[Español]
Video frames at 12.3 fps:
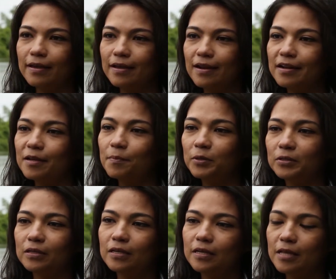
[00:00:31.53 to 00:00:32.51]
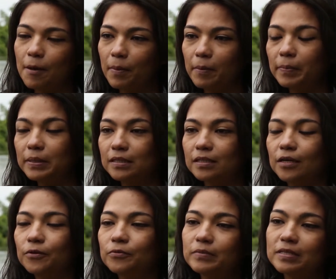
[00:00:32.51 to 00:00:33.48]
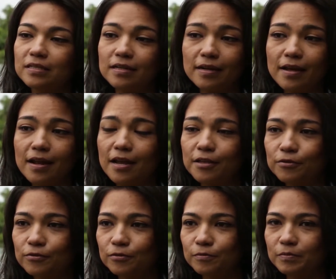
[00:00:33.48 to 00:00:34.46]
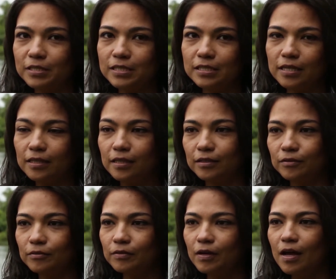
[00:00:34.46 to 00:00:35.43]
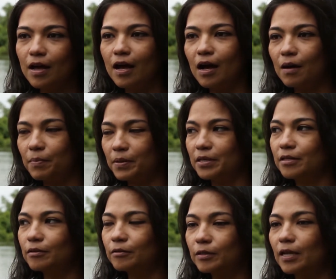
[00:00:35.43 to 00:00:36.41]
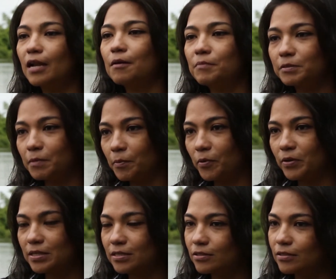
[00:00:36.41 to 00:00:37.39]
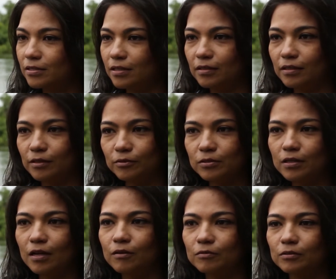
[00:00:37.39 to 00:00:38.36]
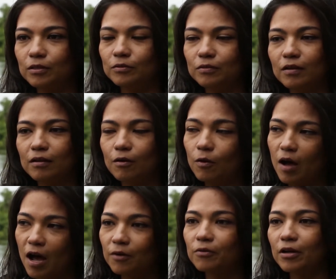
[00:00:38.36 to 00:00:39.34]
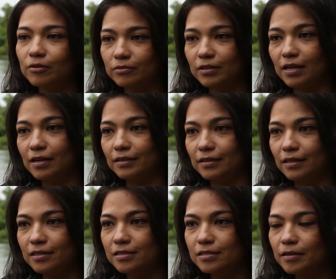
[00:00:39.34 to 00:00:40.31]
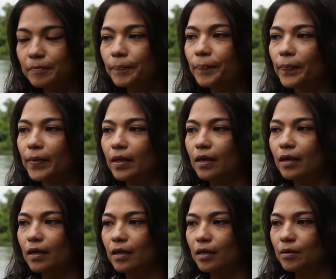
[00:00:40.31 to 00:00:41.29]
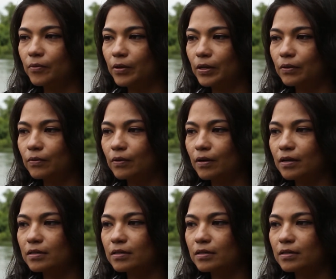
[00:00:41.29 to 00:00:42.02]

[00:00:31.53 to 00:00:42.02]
El área protegida Pampas del Yacuma se crea el año 2007, ¿no? a pedido de la misma población de Santa Rosa, algo que nos caracteriza. Y bueno,